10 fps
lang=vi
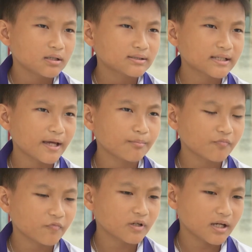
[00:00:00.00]

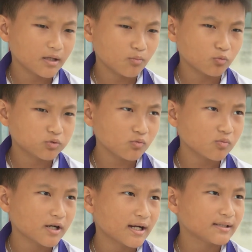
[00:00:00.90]
xem về một
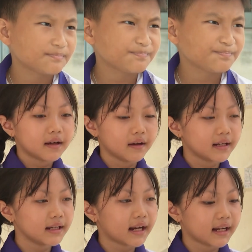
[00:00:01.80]
chút rồi ạ. Hội
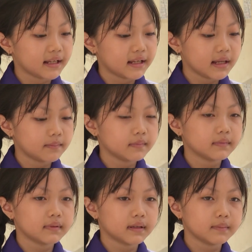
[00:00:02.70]
thi này em
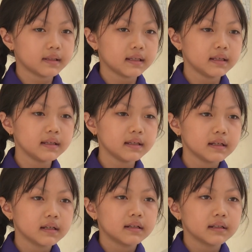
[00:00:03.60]
cảm thấy
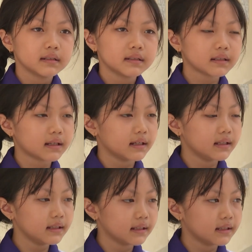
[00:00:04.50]
rất là
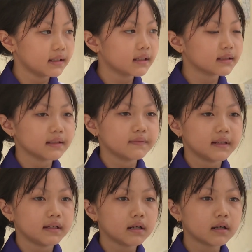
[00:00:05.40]
ý nghĩa tại
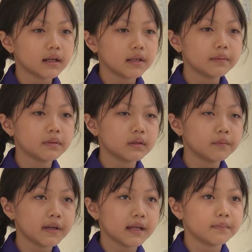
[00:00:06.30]
vì nó có thể giúp
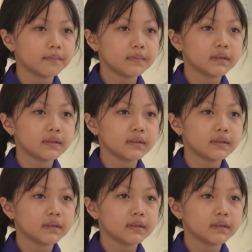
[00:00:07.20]
chúng em